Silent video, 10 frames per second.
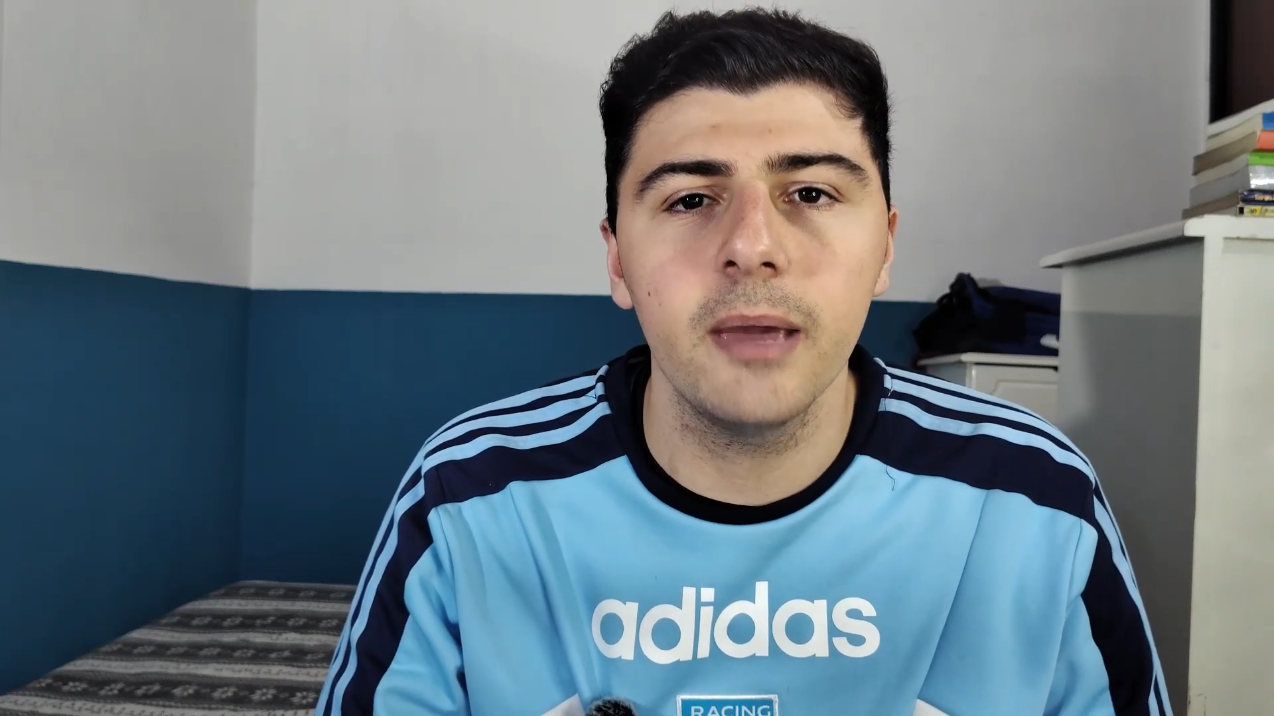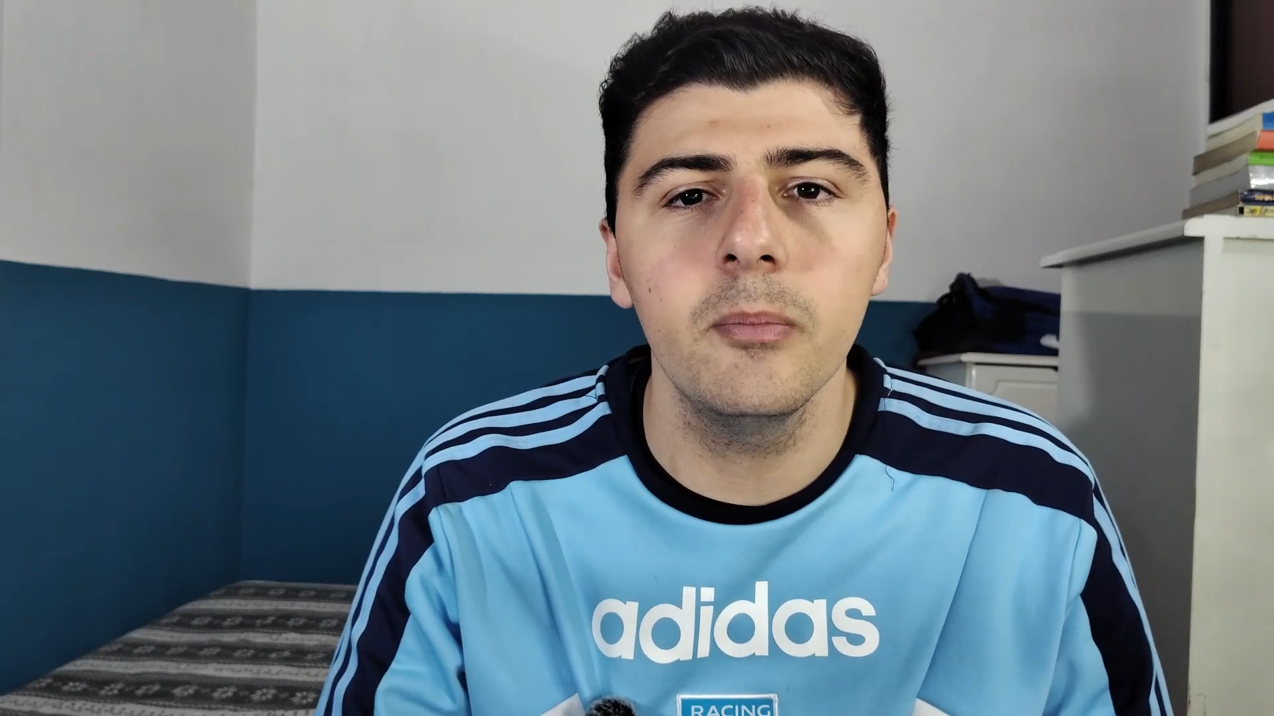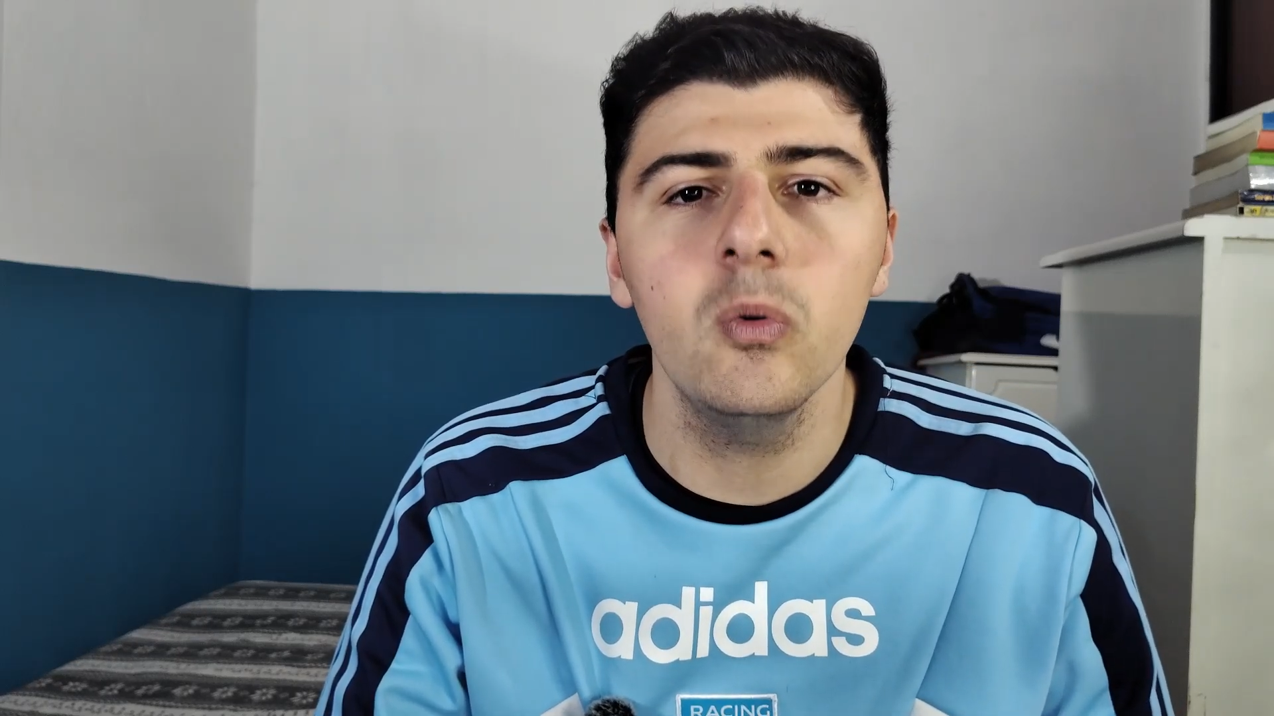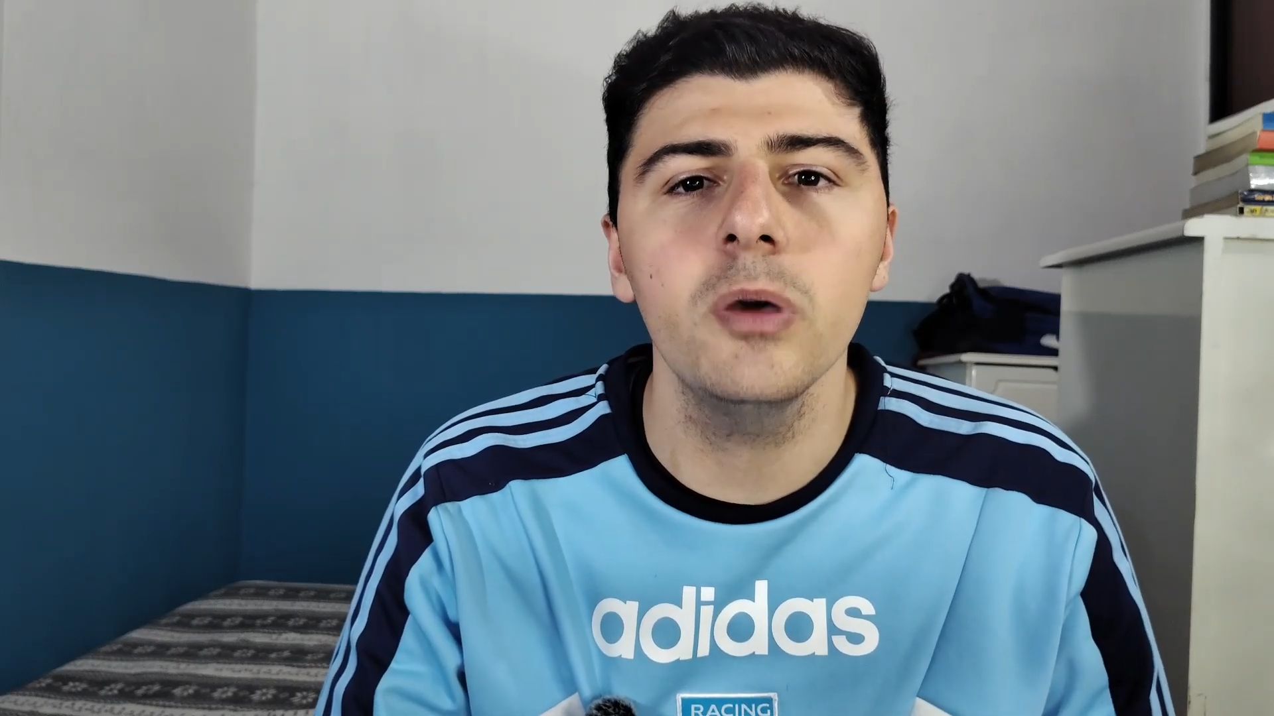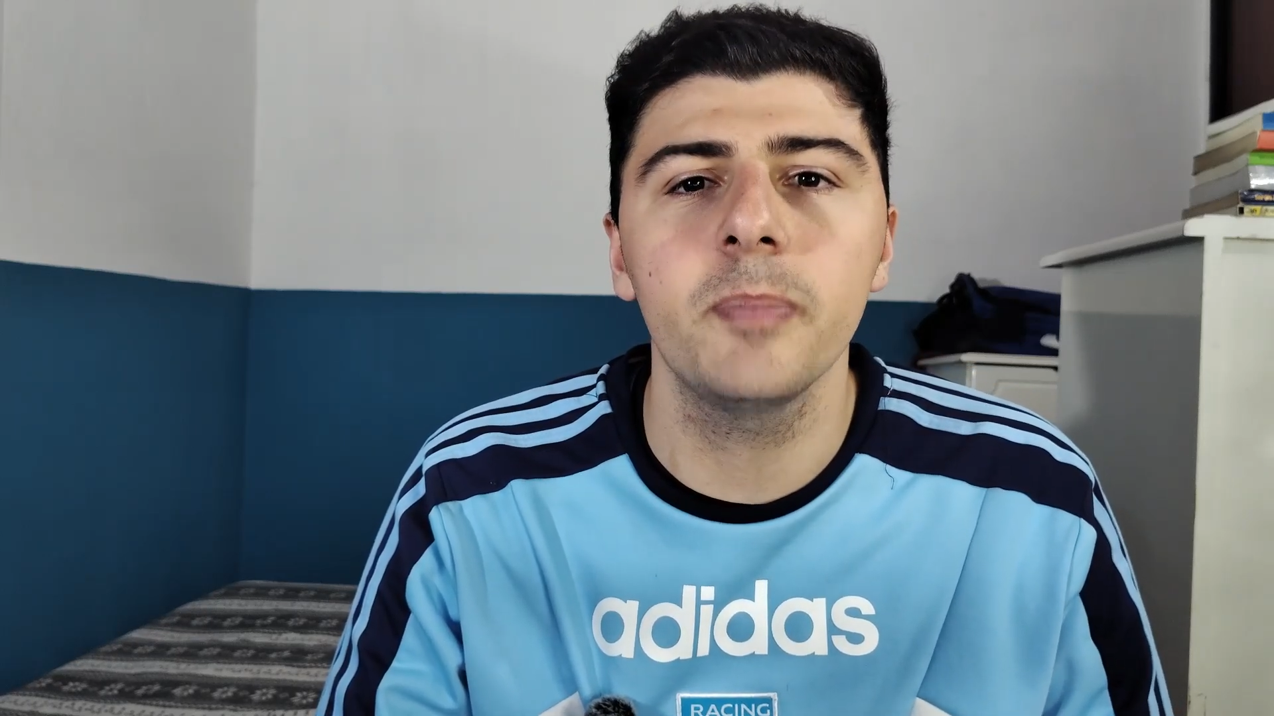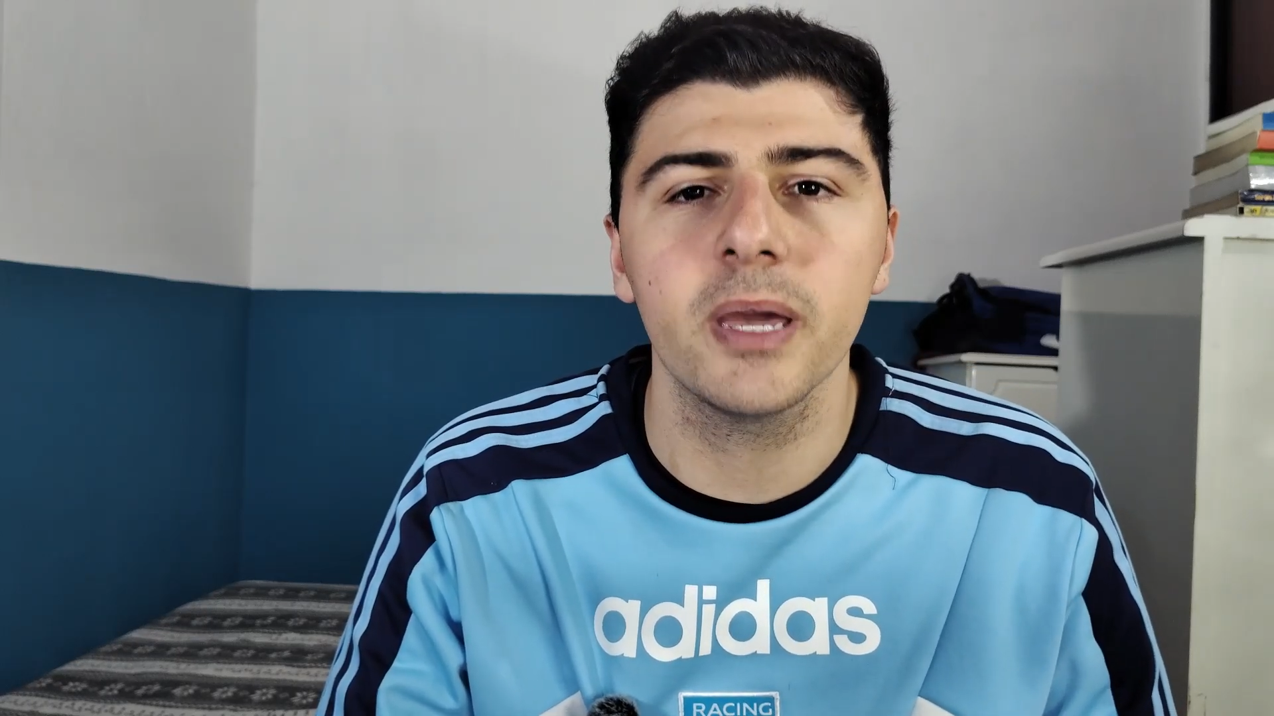es muy